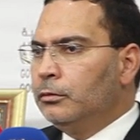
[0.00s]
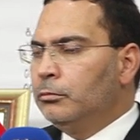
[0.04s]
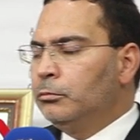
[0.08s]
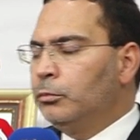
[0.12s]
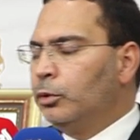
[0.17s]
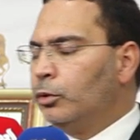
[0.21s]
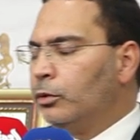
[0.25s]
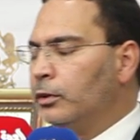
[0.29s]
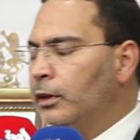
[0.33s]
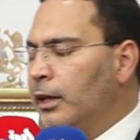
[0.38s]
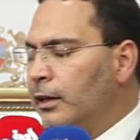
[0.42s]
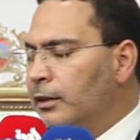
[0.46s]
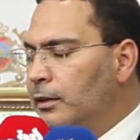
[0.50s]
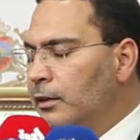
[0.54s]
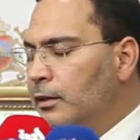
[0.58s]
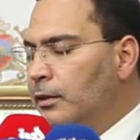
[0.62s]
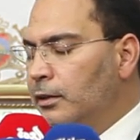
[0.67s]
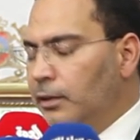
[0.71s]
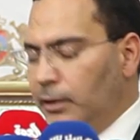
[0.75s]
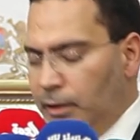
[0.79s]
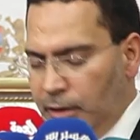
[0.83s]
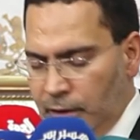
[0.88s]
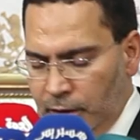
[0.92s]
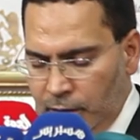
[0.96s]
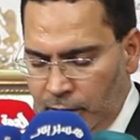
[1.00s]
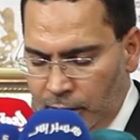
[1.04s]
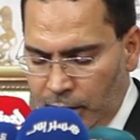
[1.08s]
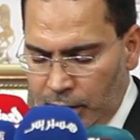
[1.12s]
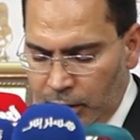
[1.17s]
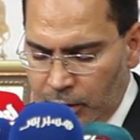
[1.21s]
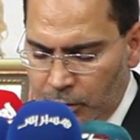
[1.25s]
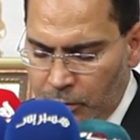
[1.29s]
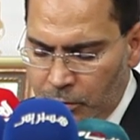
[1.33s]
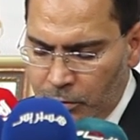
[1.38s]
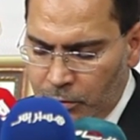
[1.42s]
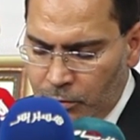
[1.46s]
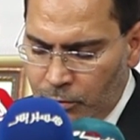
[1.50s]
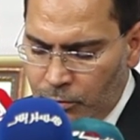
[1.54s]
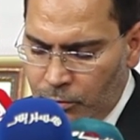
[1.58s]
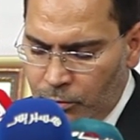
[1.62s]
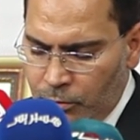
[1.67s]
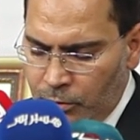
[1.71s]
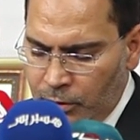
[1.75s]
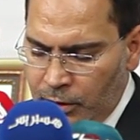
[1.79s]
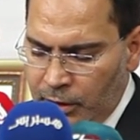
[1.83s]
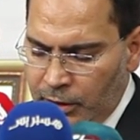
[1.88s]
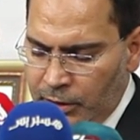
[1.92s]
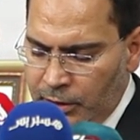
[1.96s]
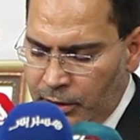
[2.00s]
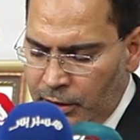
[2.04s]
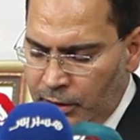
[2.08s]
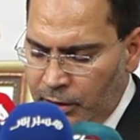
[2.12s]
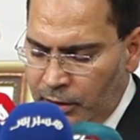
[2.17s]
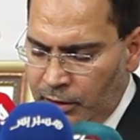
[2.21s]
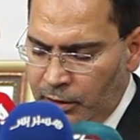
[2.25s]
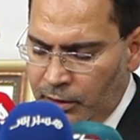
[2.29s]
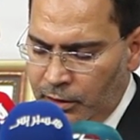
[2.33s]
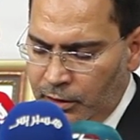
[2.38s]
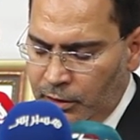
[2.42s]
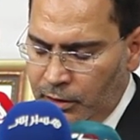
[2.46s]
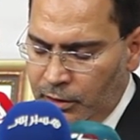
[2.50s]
القنادل آه، يعني التي